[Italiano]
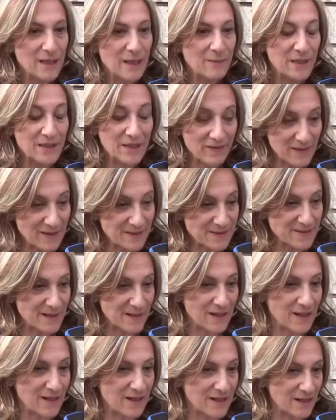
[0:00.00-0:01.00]
ma deve
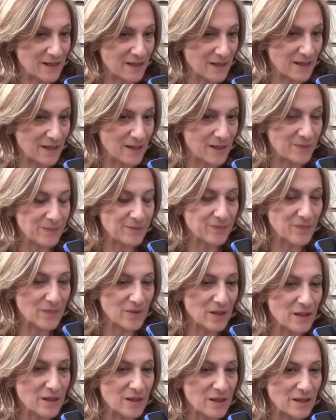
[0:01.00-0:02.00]
essere, ehm,
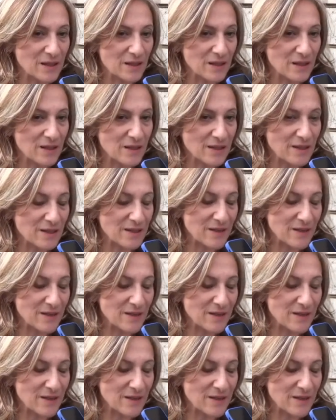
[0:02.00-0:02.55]
eh,